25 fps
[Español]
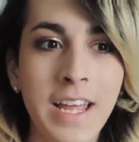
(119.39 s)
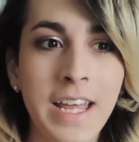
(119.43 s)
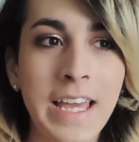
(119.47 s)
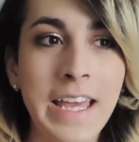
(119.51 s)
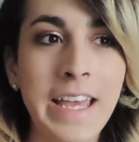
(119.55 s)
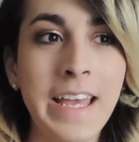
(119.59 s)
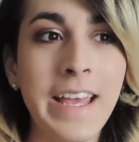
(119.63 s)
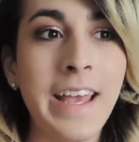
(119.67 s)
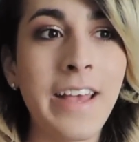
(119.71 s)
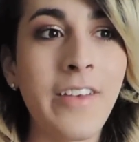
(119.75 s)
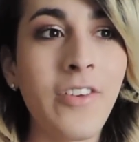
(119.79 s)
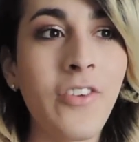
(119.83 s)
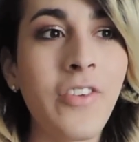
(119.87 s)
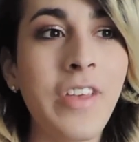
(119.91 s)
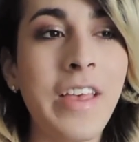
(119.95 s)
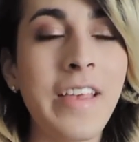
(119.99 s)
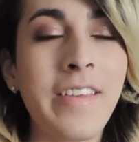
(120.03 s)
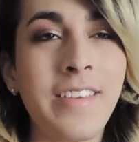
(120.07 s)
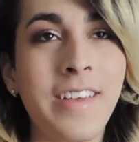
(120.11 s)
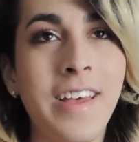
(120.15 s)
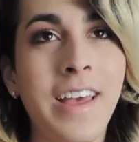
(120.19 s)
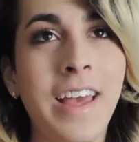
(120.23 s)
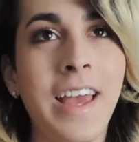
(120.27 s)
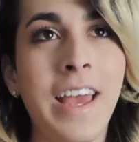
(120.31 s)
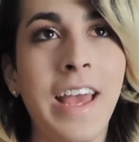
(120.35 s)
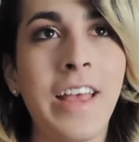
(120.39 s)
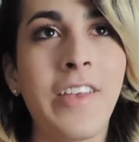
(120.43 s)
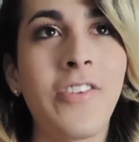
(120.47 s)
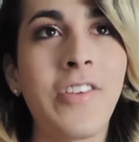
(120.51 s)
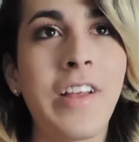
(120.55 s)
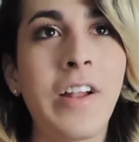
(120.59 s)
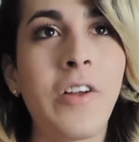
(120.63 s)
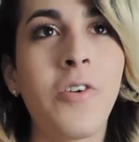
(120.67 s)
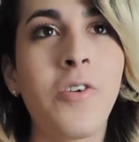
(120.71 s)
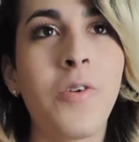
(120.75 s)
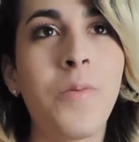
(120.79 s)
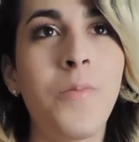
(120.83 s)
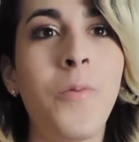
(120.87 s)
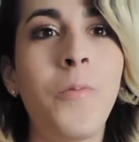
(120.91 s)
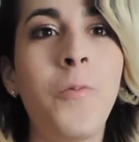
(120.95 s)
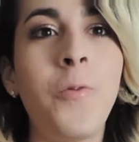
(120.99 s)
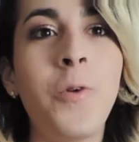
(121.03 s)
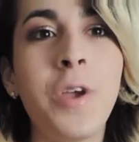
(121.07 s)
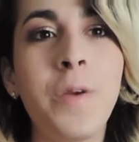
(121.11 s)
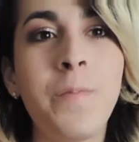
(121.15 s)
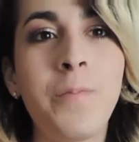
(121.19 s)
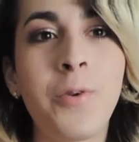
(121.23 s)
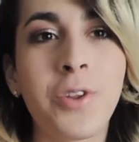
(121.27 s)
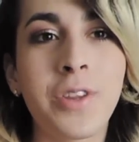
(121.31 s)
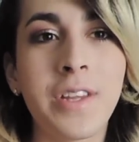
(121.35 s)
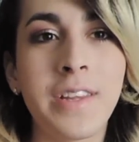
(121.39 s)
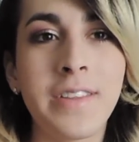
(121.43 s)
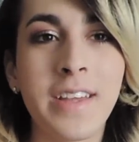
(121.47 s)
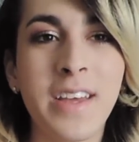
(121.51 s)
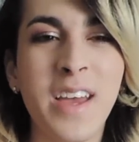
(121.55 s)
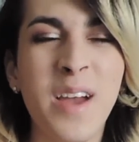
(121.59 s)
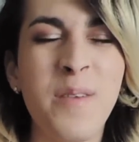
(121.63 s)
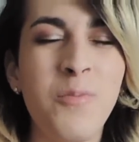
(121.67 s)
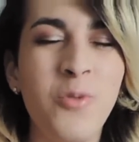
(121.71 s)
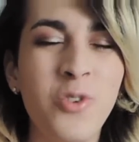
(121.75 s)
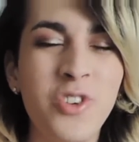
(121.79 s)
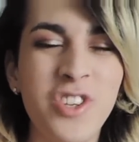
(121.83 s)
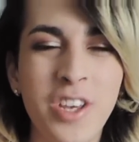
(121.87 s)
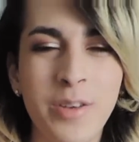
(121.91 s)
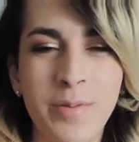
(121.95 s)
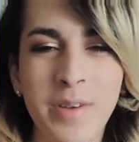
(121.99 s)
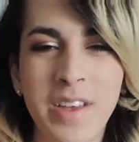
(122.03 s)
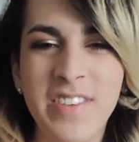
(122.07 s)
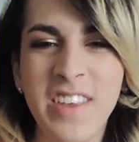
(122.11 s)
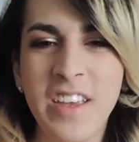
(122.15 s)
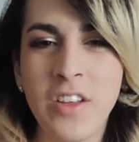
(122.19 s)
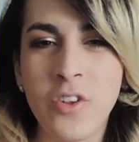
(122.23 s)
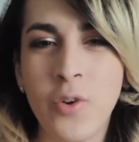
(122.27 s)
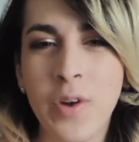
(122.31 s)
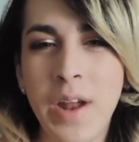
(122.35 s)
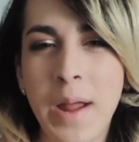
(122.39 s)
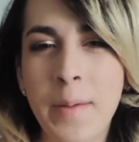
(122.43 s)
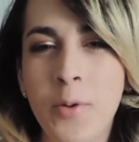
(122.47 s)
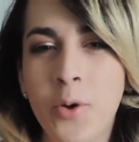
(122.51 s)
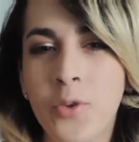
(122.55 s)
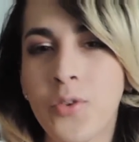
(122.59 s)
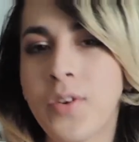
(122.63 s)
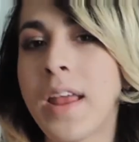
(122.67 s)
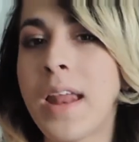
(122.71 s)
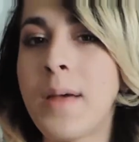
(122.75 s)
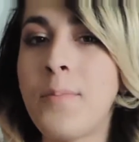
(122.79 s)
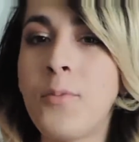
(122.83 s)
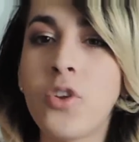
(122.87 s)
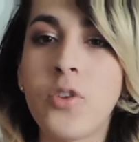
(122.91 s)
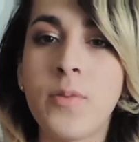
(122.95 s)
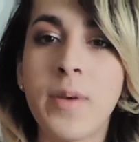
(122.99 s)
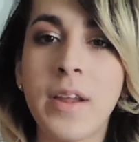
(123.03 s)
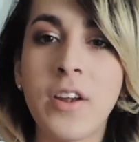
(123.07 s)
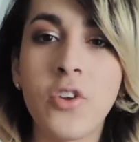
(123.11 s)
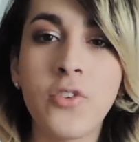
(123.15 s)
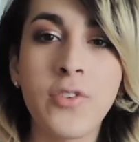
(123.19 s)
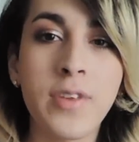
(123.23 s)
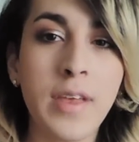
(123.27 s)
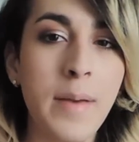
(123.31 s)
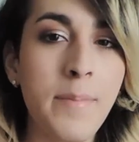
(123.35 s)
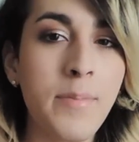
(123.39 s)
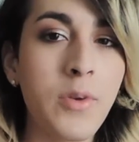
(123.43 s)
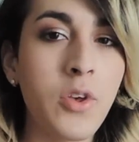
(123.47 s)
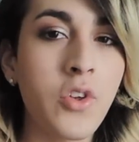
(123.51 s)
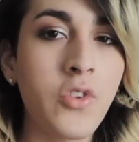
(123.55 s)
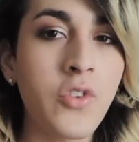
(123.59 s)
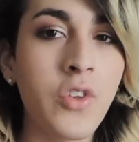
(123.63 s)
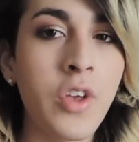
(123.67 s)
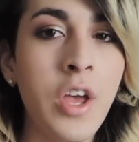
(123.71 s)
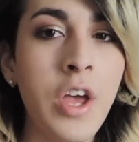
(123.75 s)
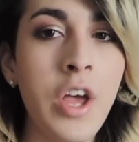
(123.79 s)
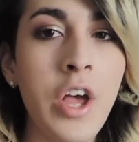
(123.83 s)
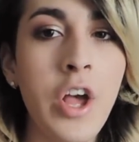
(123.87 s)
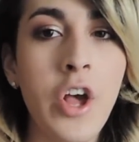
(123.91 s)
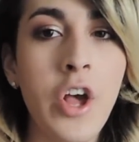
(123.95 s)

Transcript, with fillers: Y es, es que eso es algo muy importante que muchas veces ignoramos. Queremos ver los cambios